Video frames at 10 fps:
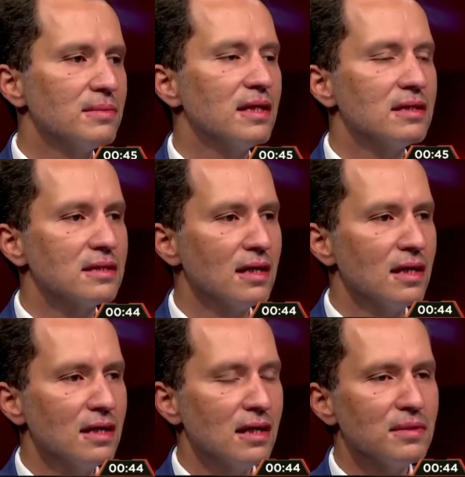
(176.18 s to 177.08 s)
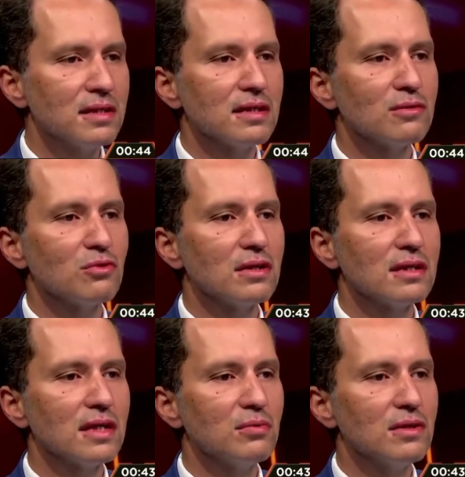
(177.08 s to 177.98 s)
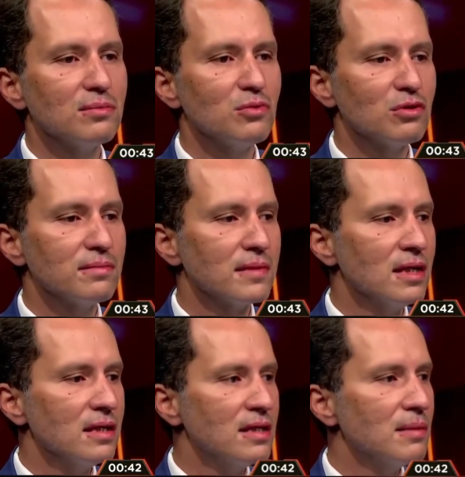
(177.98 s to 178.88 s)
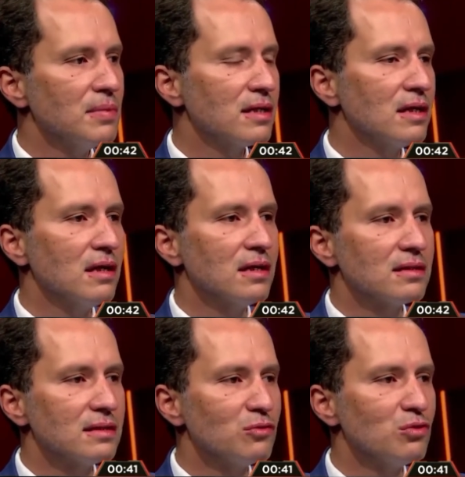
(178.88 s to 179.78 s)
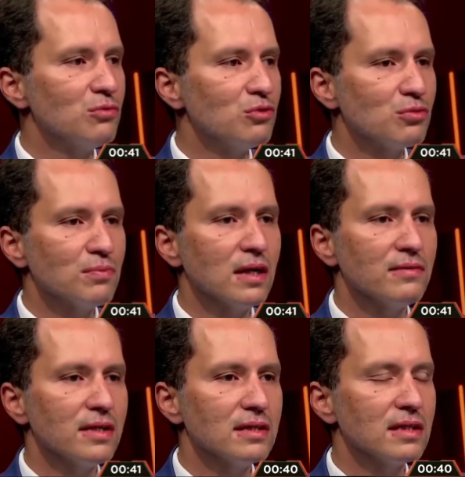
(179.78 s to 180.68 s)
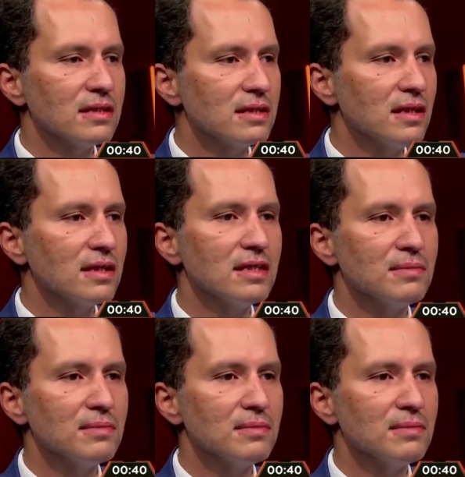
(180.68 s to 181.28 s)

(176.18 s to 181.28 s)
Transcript: vereyim? Hayır. Amerikan dolarını kabul etmiyorum. Ya bana altın, gümüş, mal vereceksin ya da